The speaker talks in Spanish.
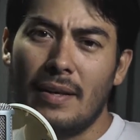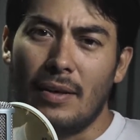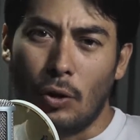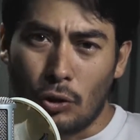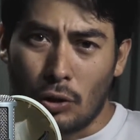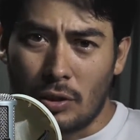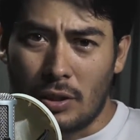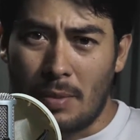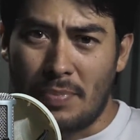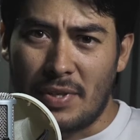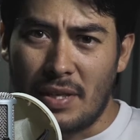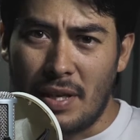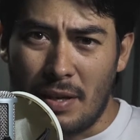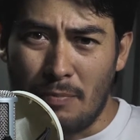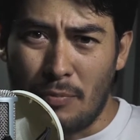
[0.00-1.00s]
otro tip
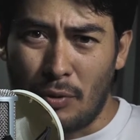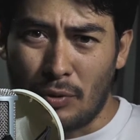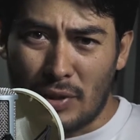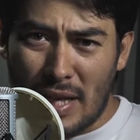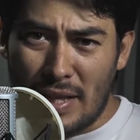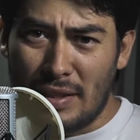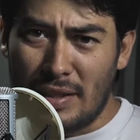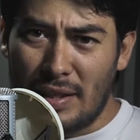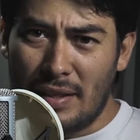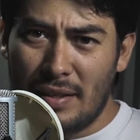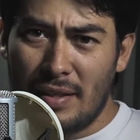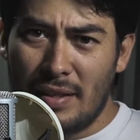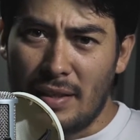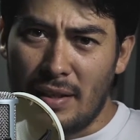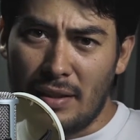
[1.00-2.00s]
importante
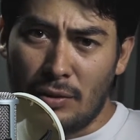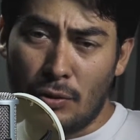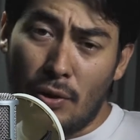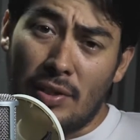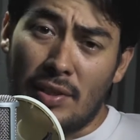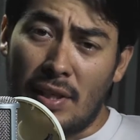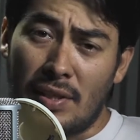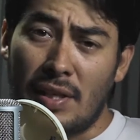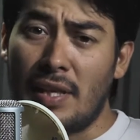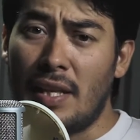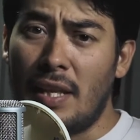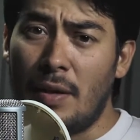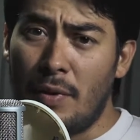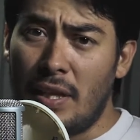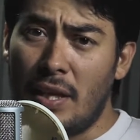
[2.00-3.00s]
en toda esta serie
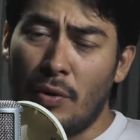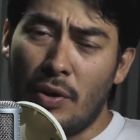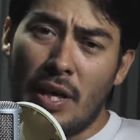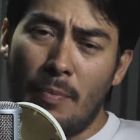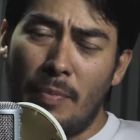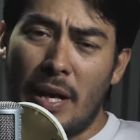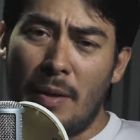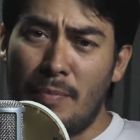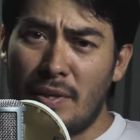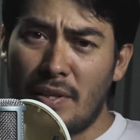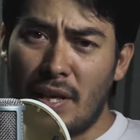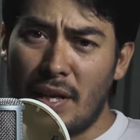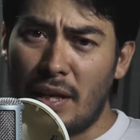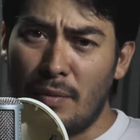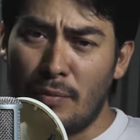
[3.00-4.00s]
de videos ya para
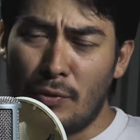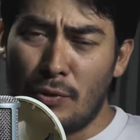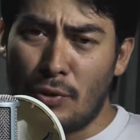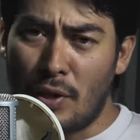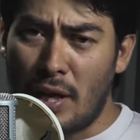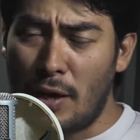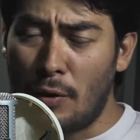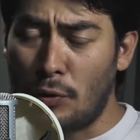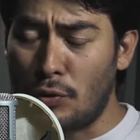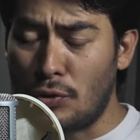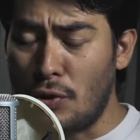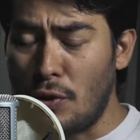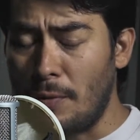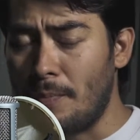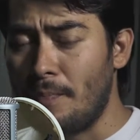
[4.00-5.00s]
empezar en el mundo de la
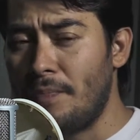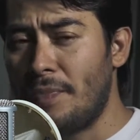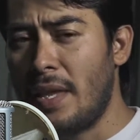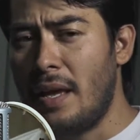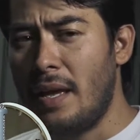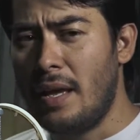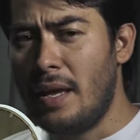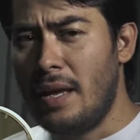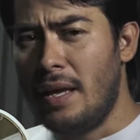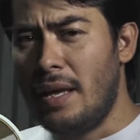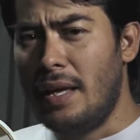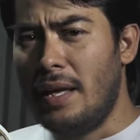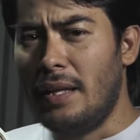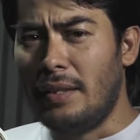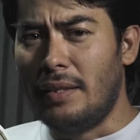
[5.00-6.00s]
locución.
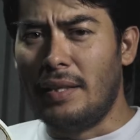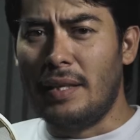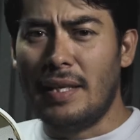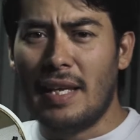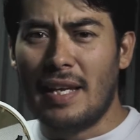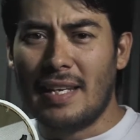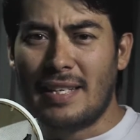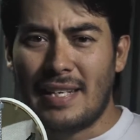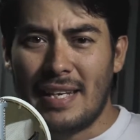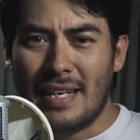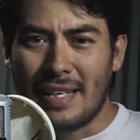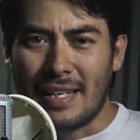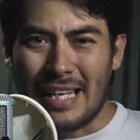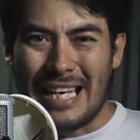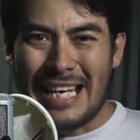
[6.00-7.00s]
Tienes
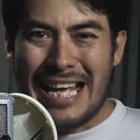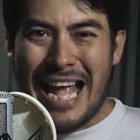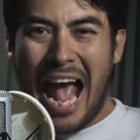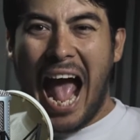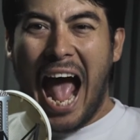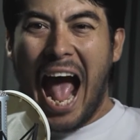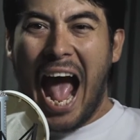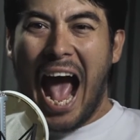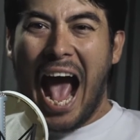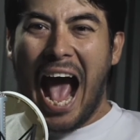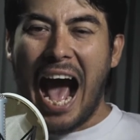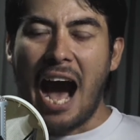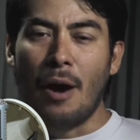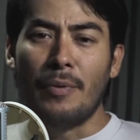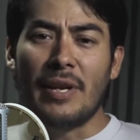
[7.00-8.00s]
que
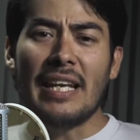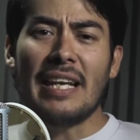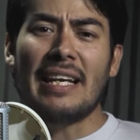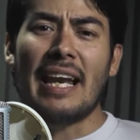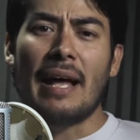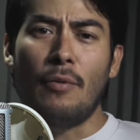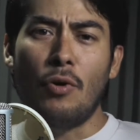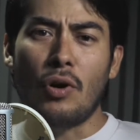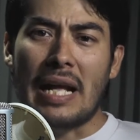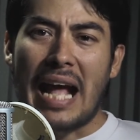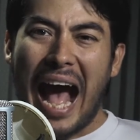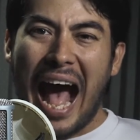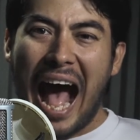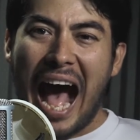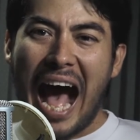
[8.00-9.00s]
abrir la
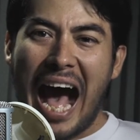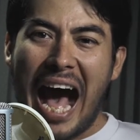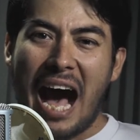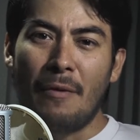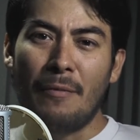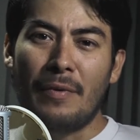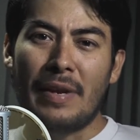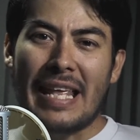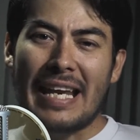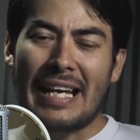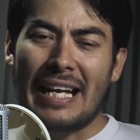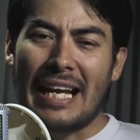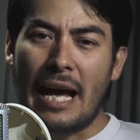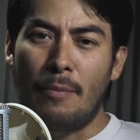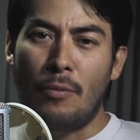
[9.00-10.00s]
boca, abrir
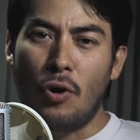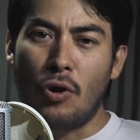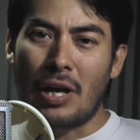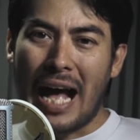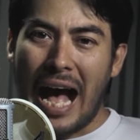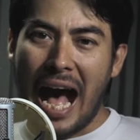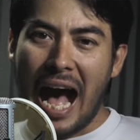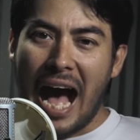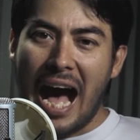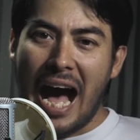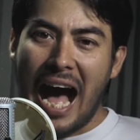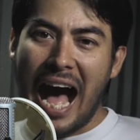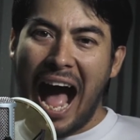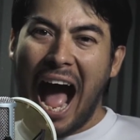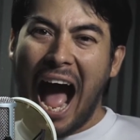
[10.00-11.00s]
la boca, a,
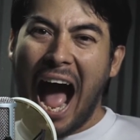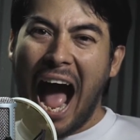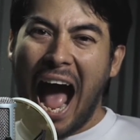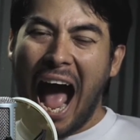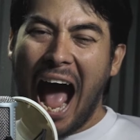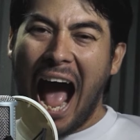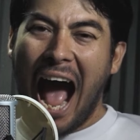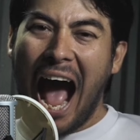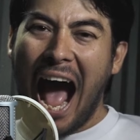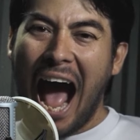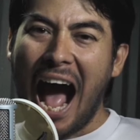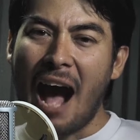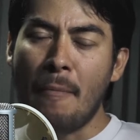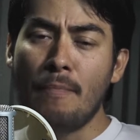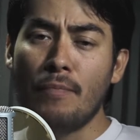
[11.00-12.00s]
ah, a.
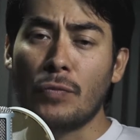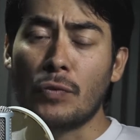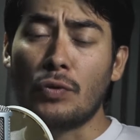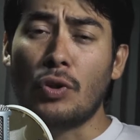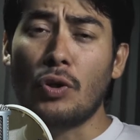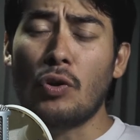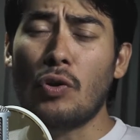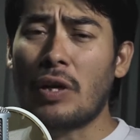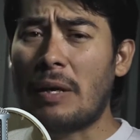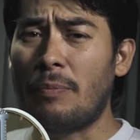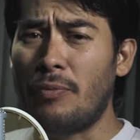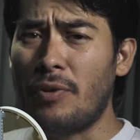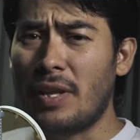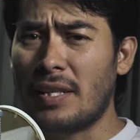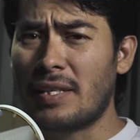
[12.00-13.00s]
Ah todo lo que
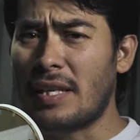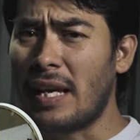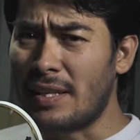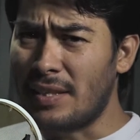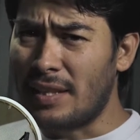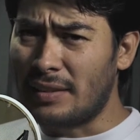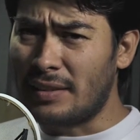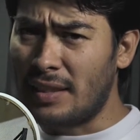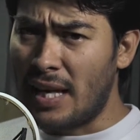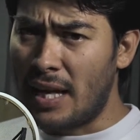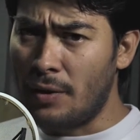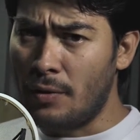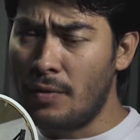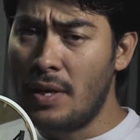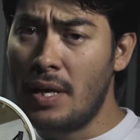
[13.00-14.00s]
puedas sin hacerte
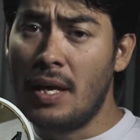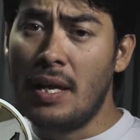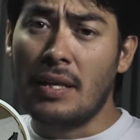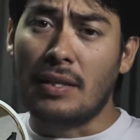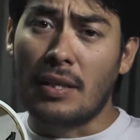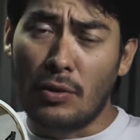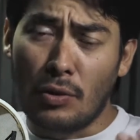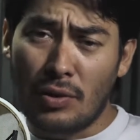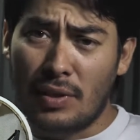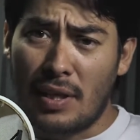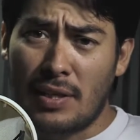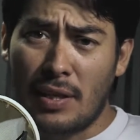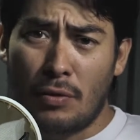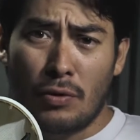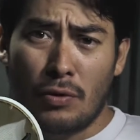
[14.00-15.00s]
daño. Si no
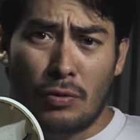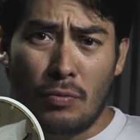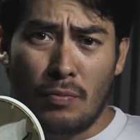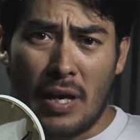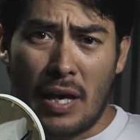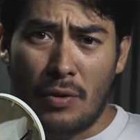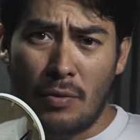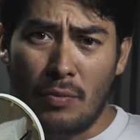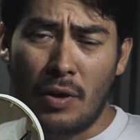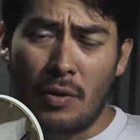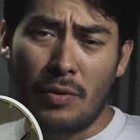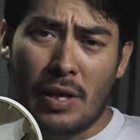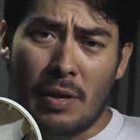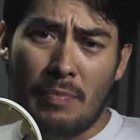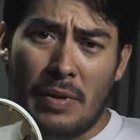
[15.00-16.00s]
estás acostumbrado, vuelvo
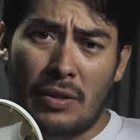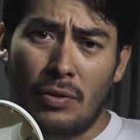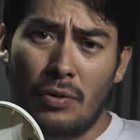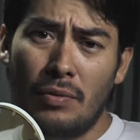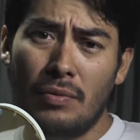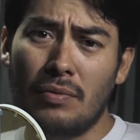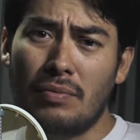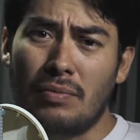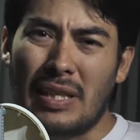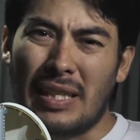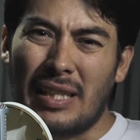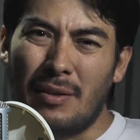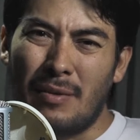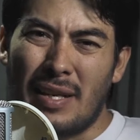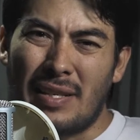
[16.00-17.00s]
y repito, se
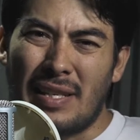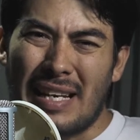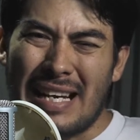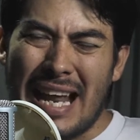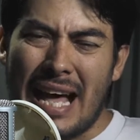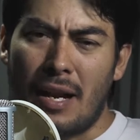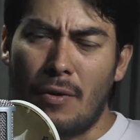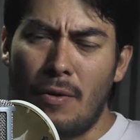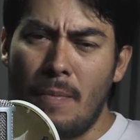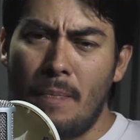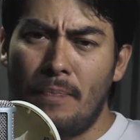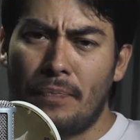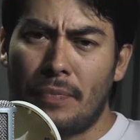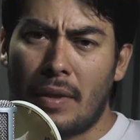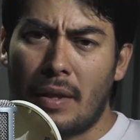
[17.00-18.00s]
te va a hacer raro
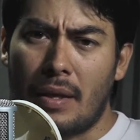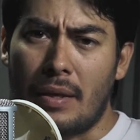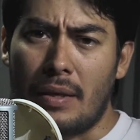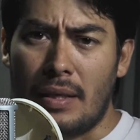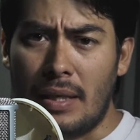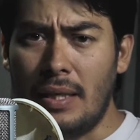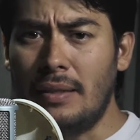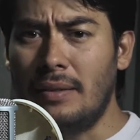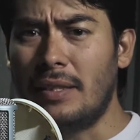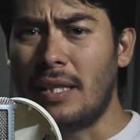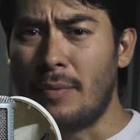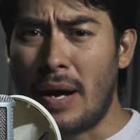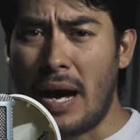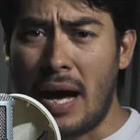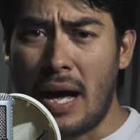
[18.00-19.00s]
y te
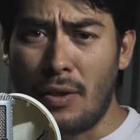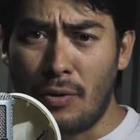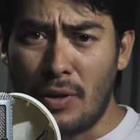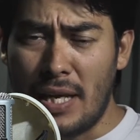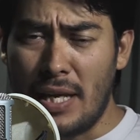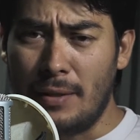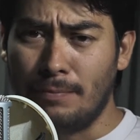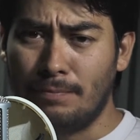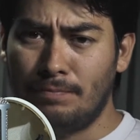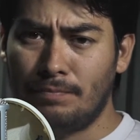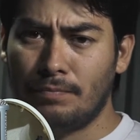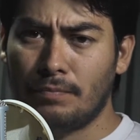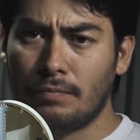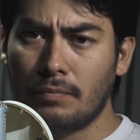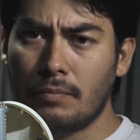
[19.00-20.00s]
va a doler.
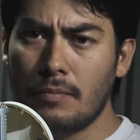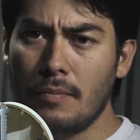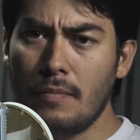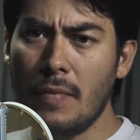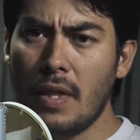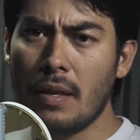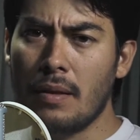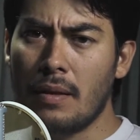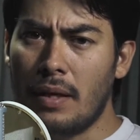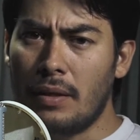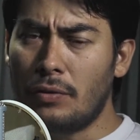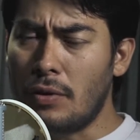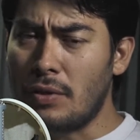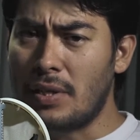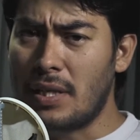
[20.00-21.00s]

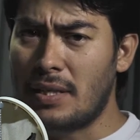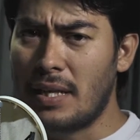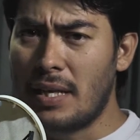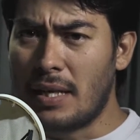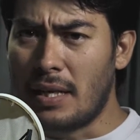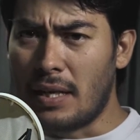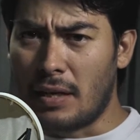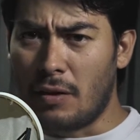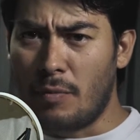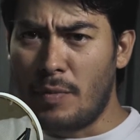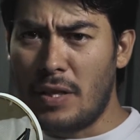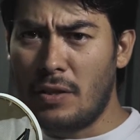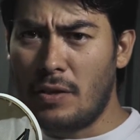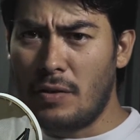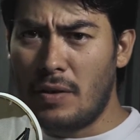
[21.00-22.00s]
Entonces,
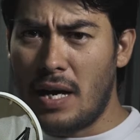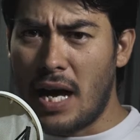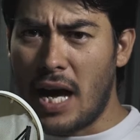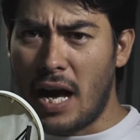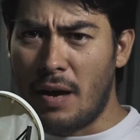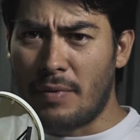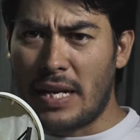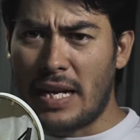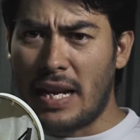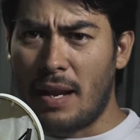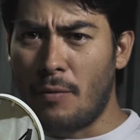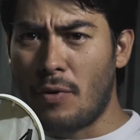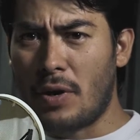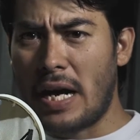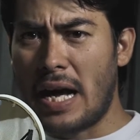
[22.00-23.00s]
recomiendo abrir la
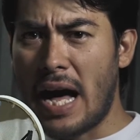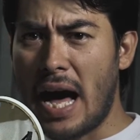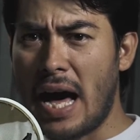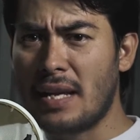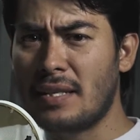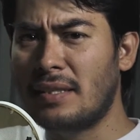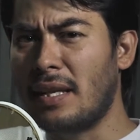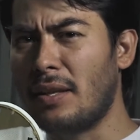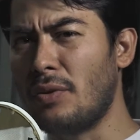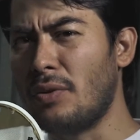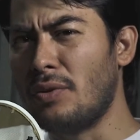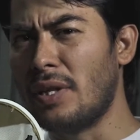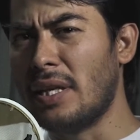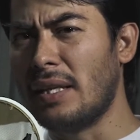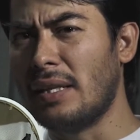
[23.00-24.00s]
boca hasta
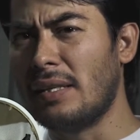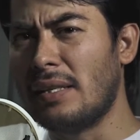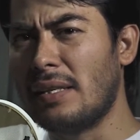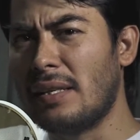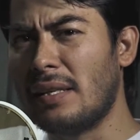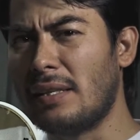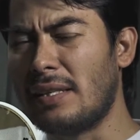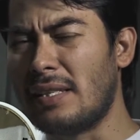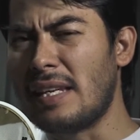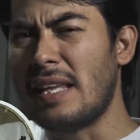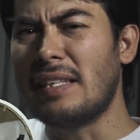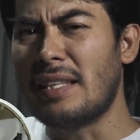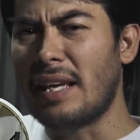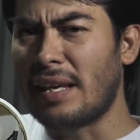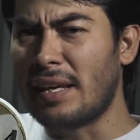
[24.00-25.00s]
donde
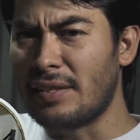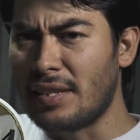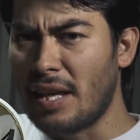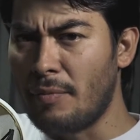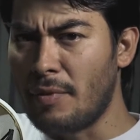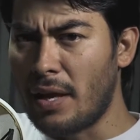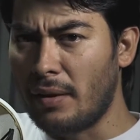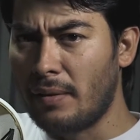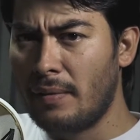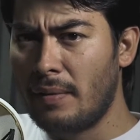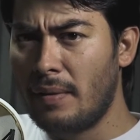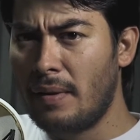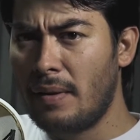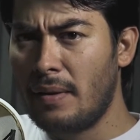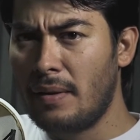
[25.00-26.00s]
sientas que está bien.
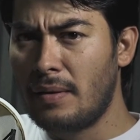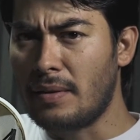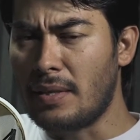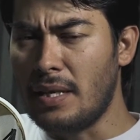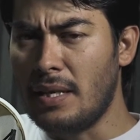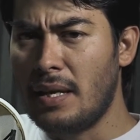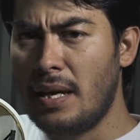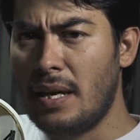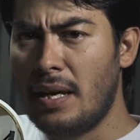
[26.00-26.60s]
¿Sí?